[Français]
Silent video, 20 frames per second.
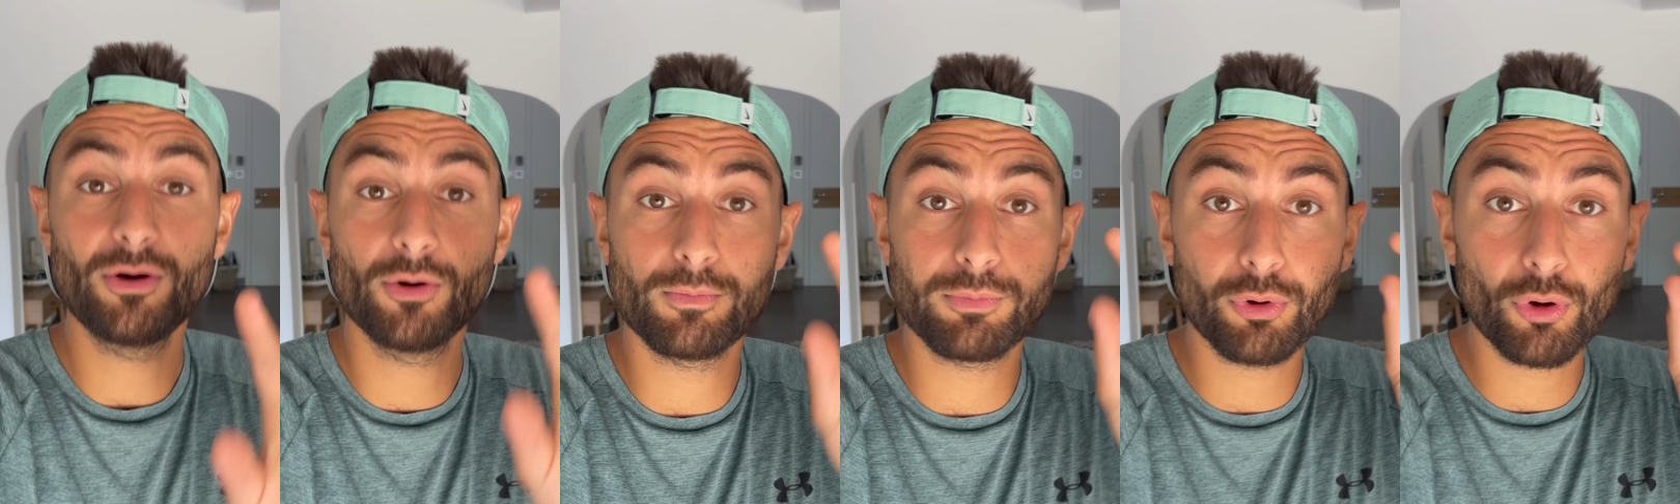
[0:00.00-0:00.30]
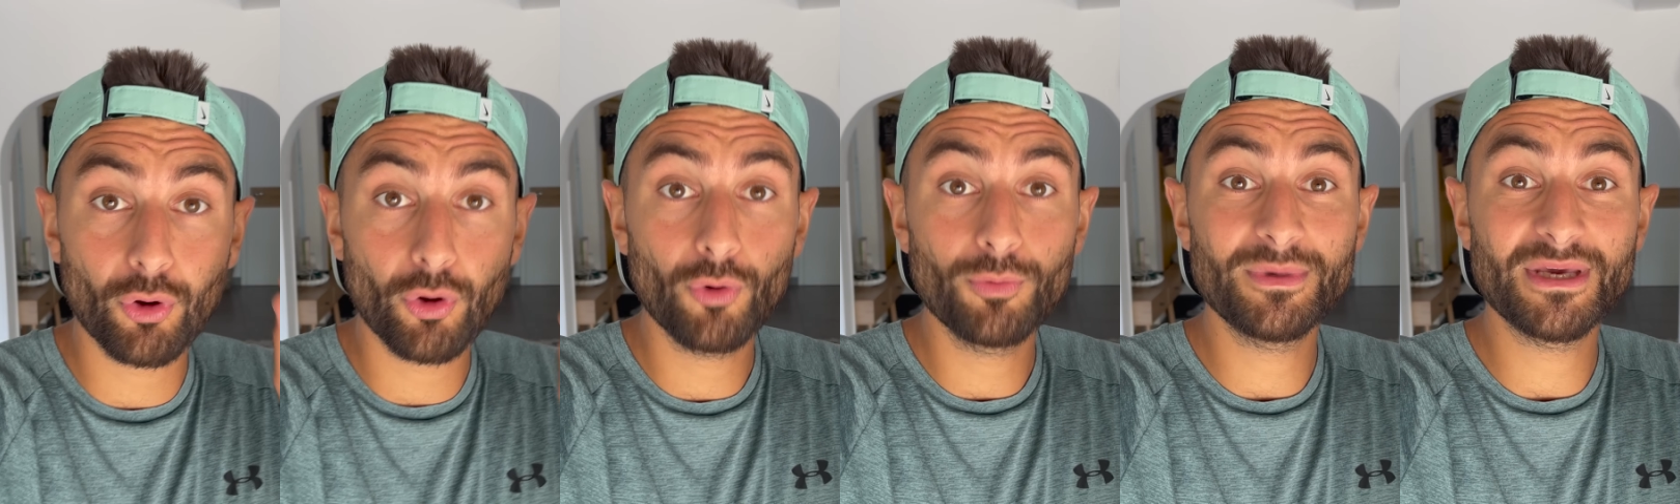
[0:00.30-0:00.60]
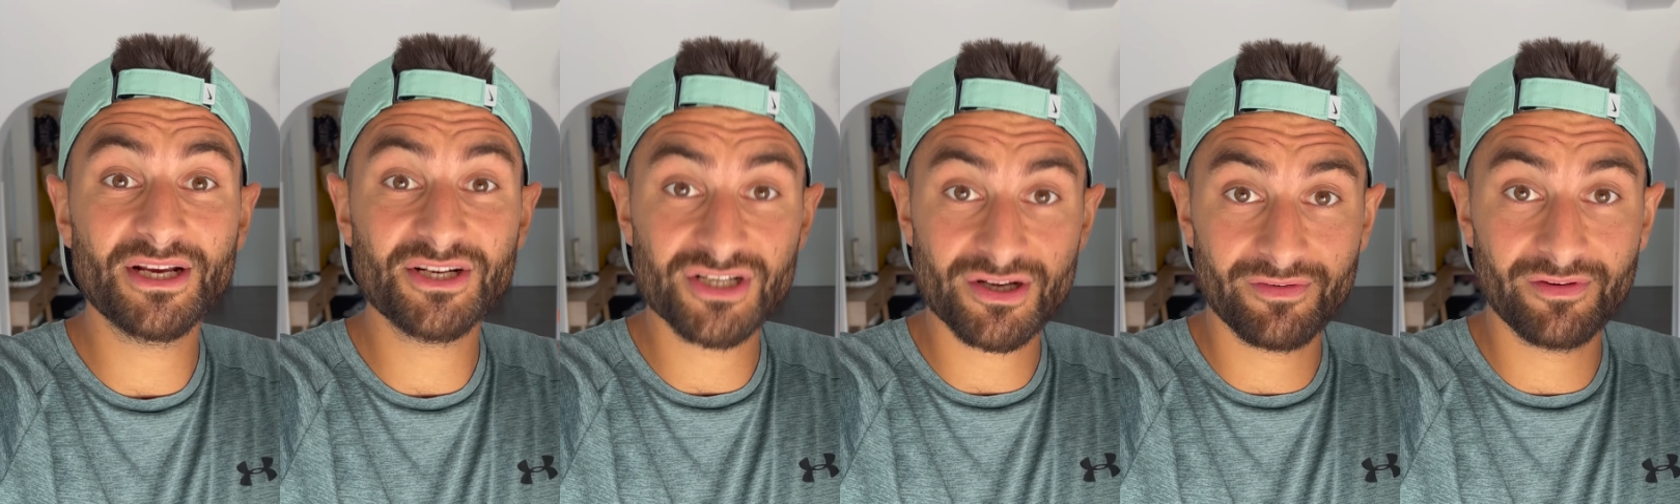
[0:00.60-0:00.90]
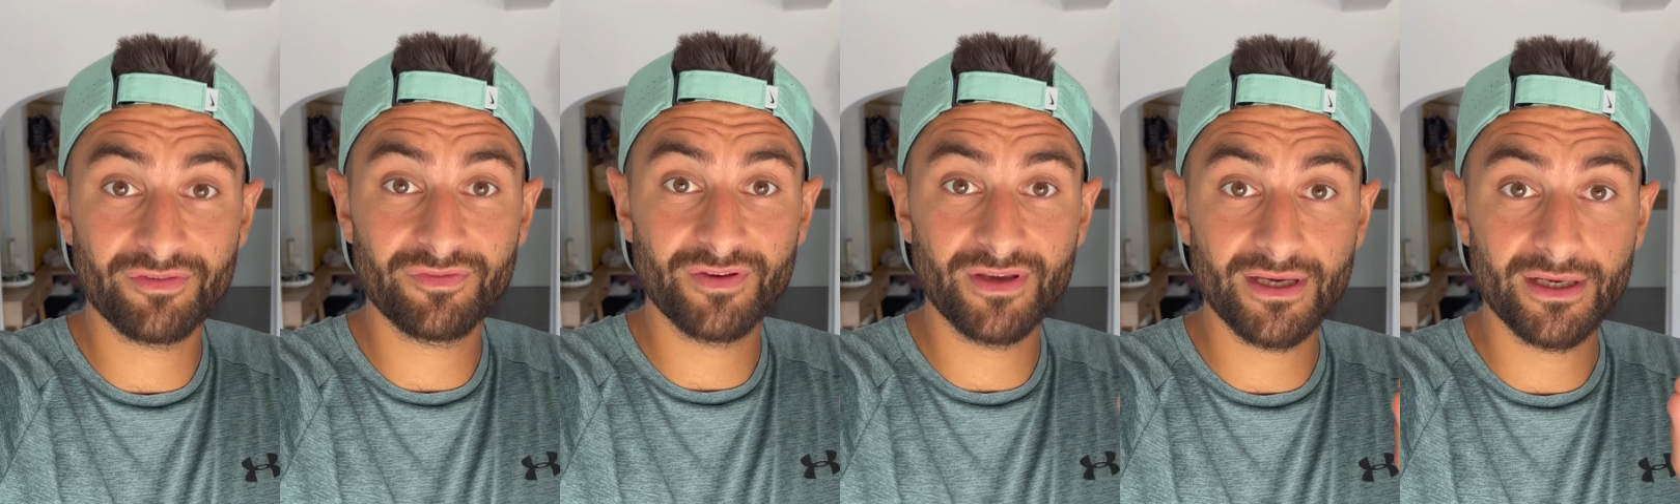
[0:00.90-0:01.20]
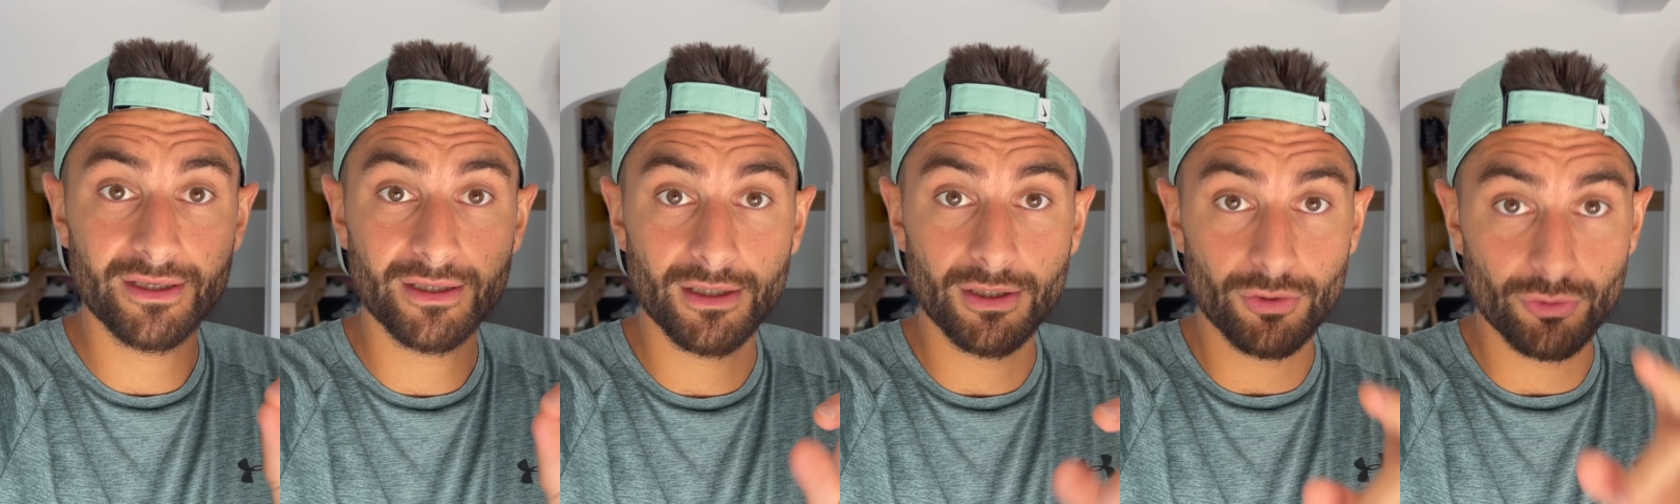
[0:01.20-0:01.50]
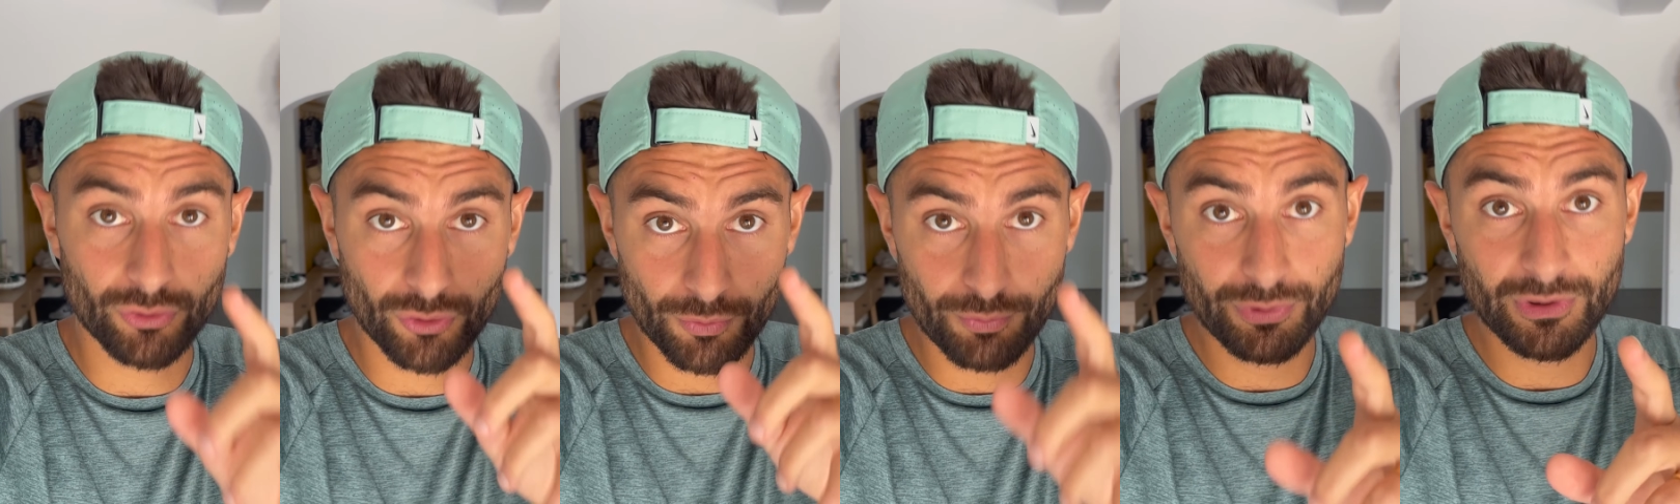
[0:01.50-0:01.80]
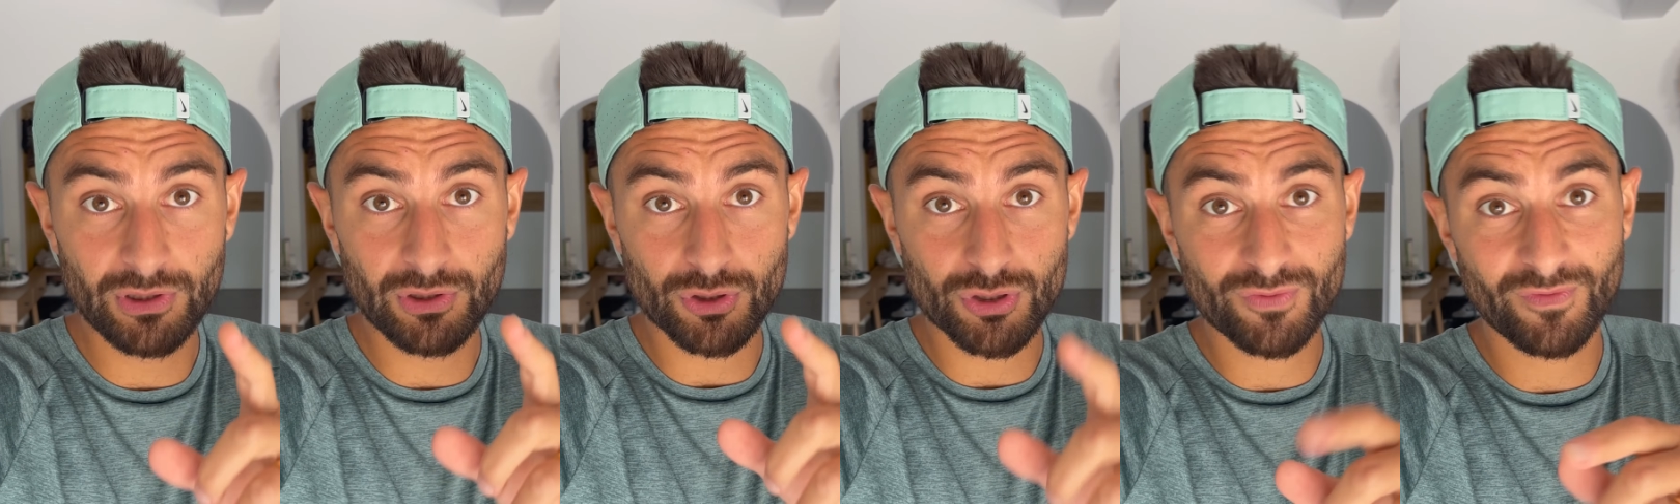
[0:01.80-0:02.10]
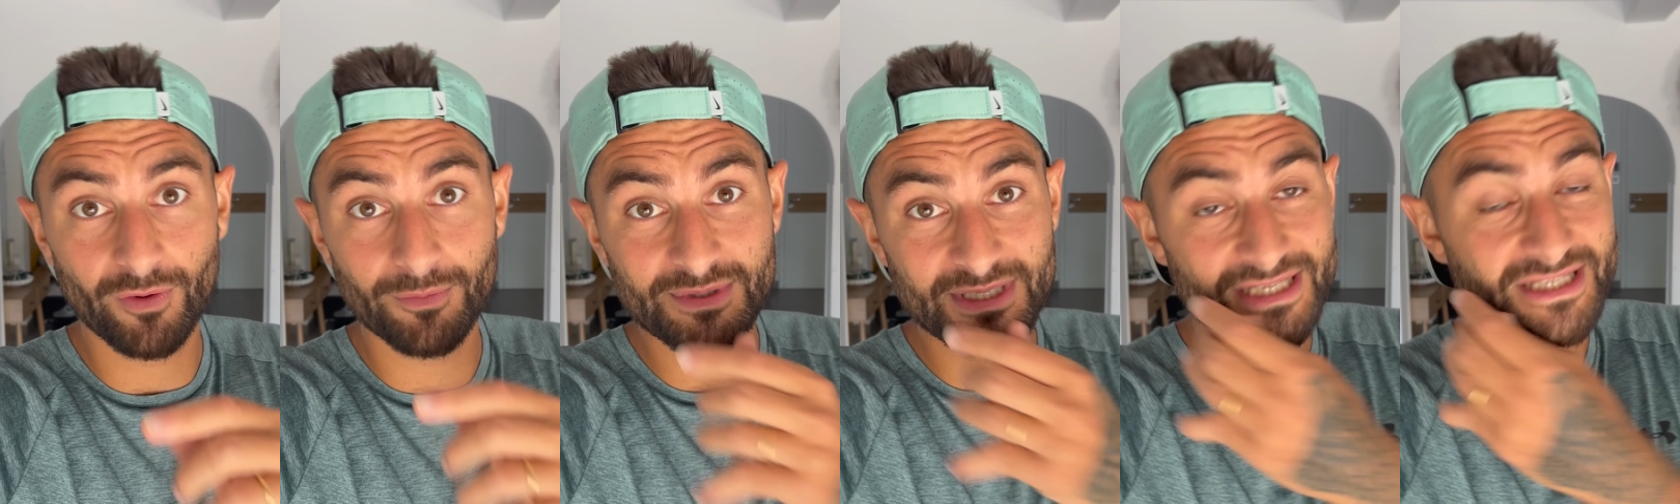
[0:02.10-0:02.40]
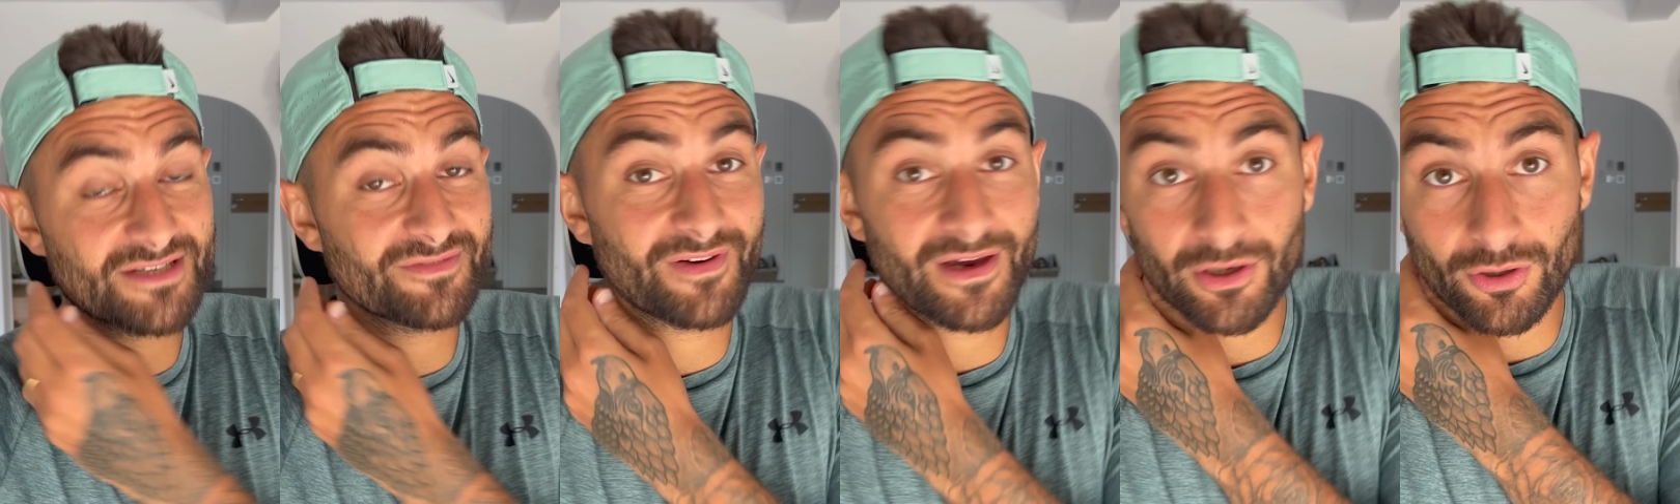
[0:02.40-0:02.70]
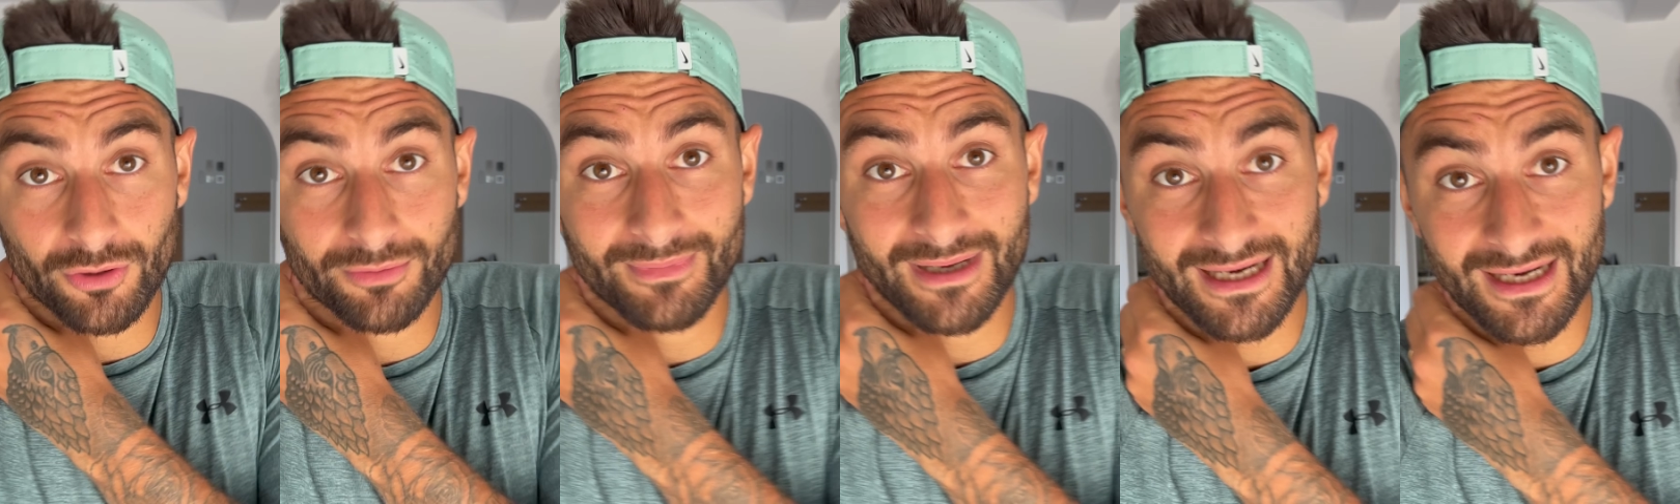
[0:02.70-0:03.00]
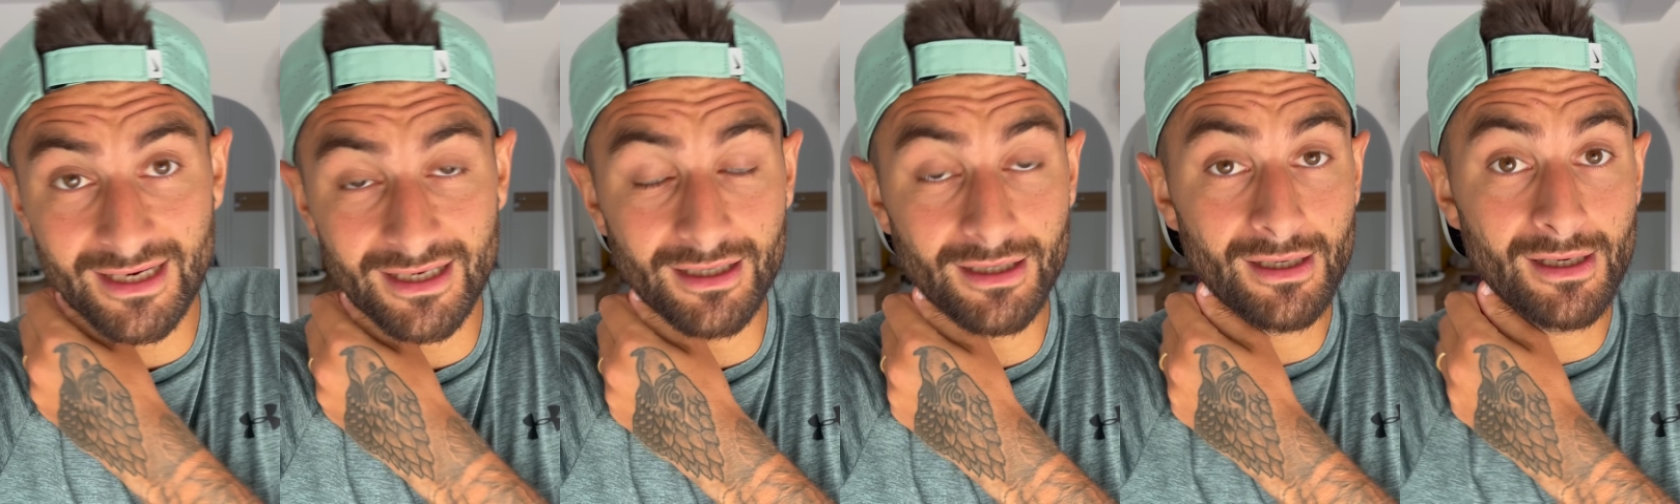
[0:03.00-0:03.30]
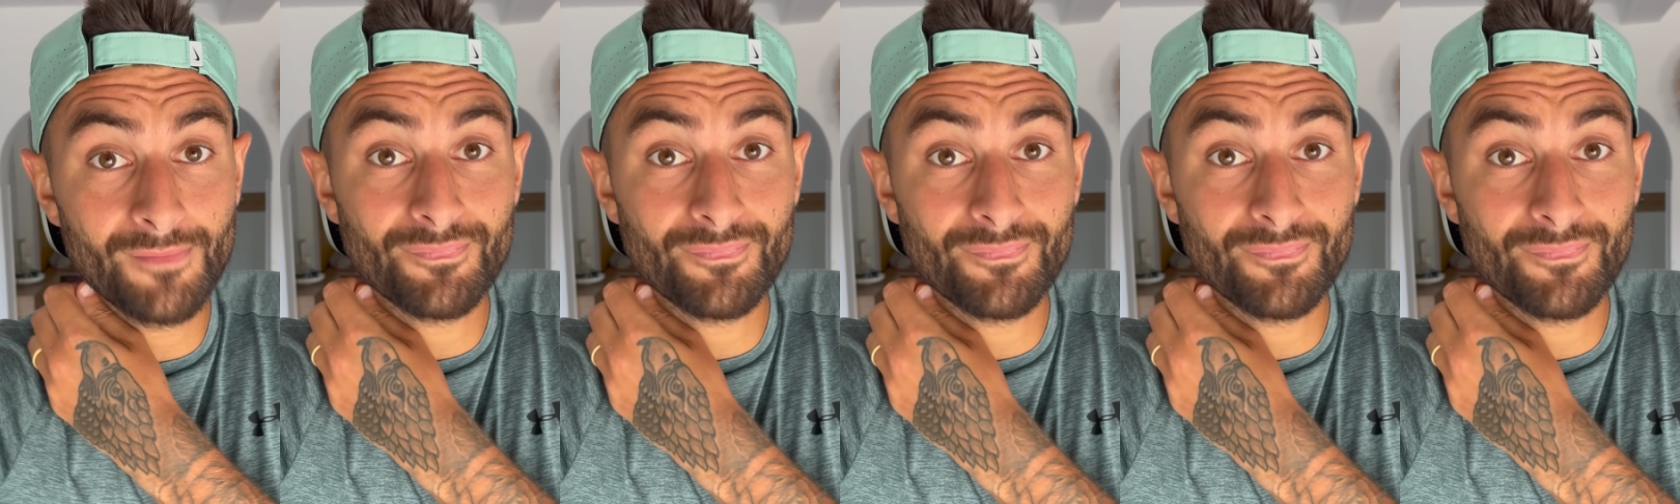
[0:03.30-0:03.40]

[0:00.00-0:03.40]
le premier que j'avais fait depuis que je fais Objectif Ironman là.